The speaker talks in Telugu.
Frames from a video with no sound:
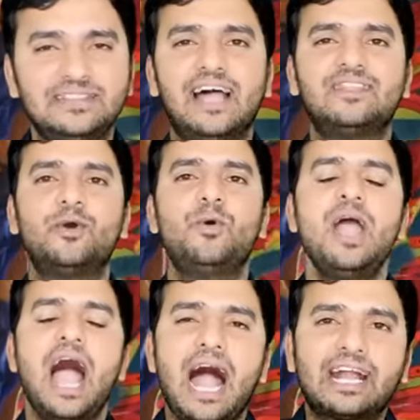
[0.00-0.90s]
దాంతో
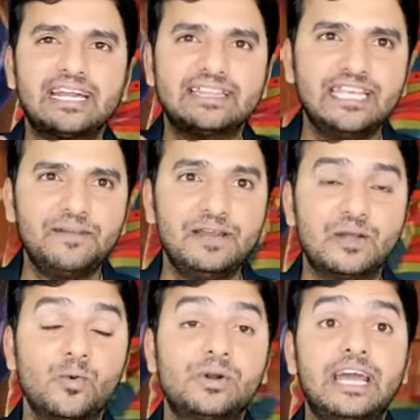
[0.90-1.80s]
అక్కడ
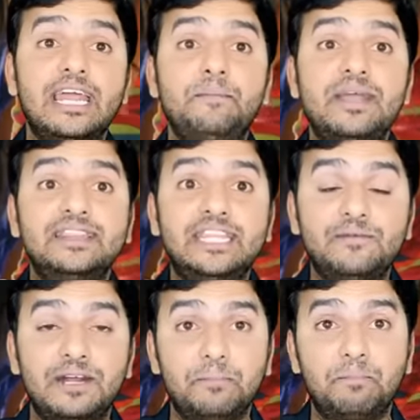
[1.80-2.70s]
దీవులకు కరేబియన్
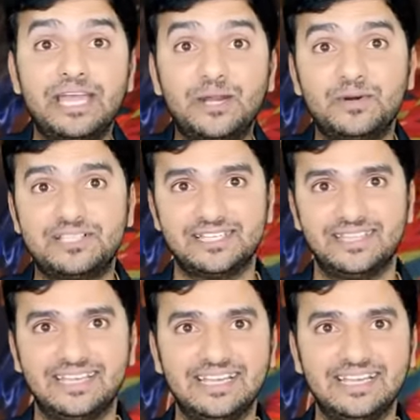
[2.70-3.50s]
దీవులనే పేరు వచ్చింది